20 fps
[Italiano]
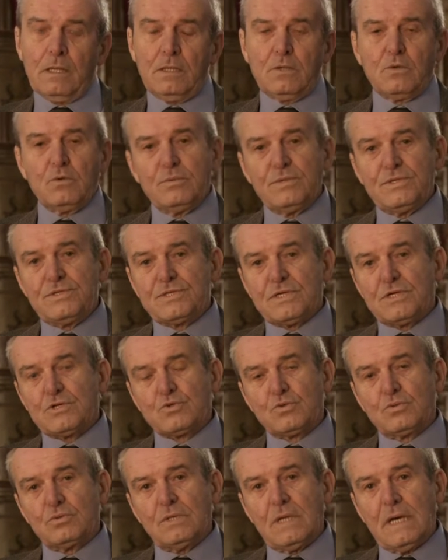e comincia
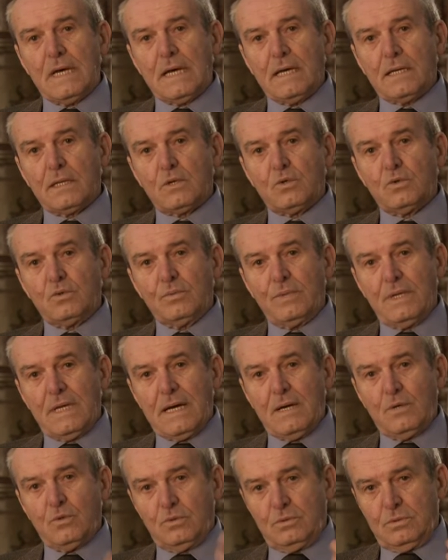a studiare
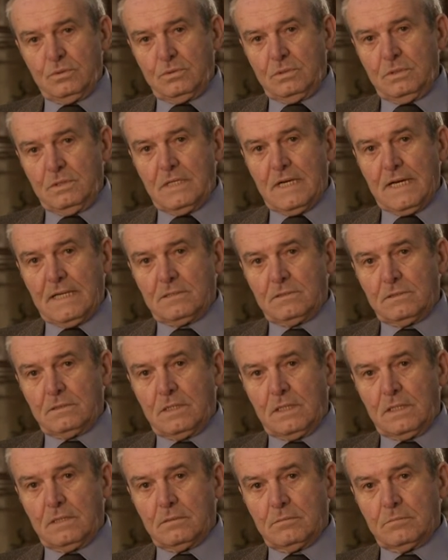come
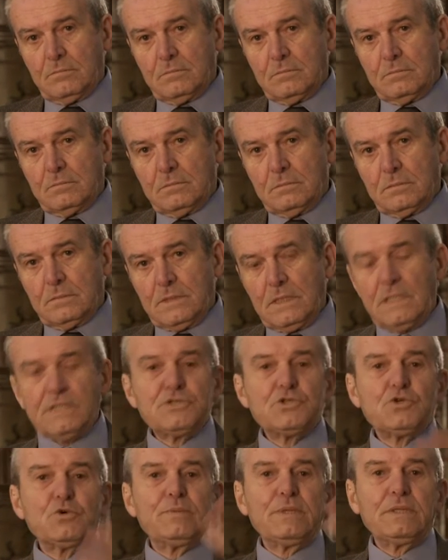autodidatta
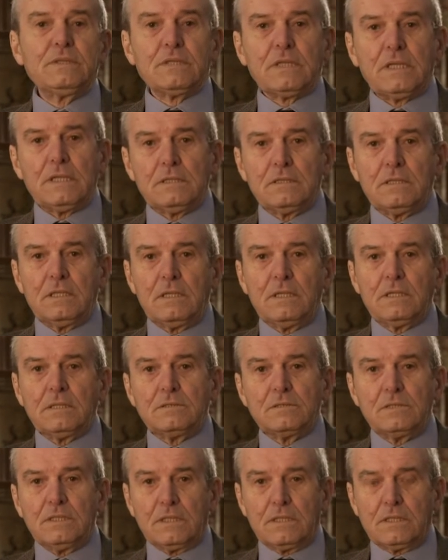la geometria degli
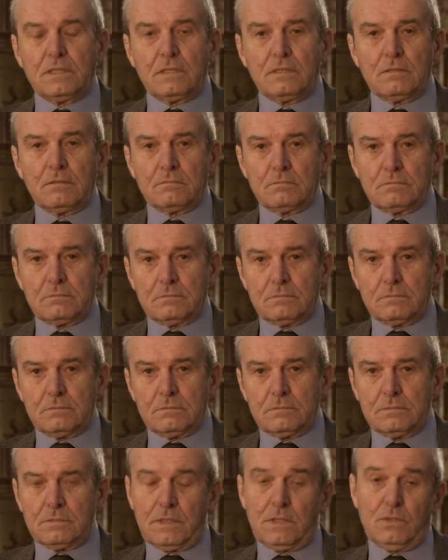antichi,
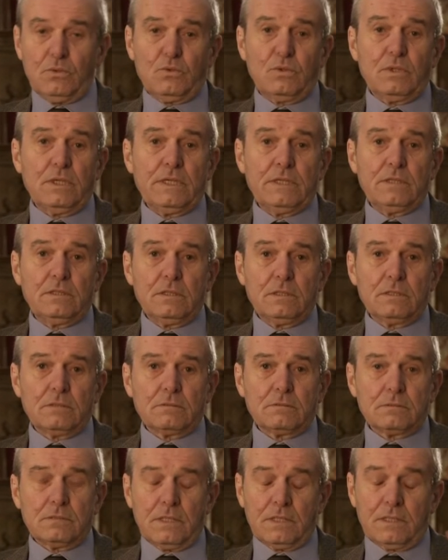
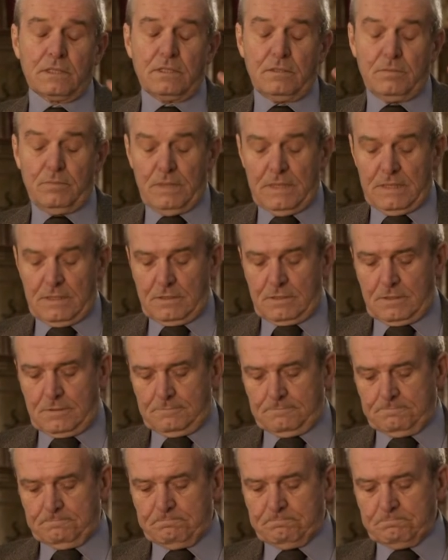Euclide,
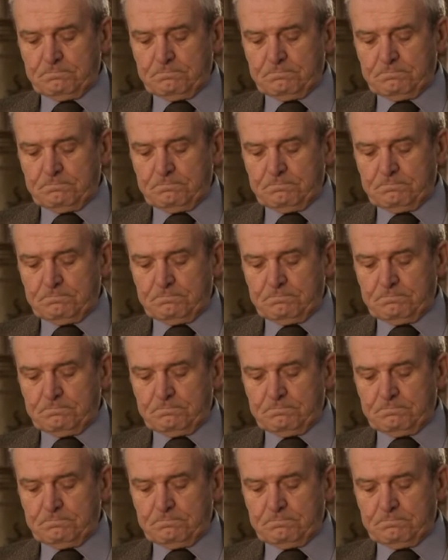Archimede.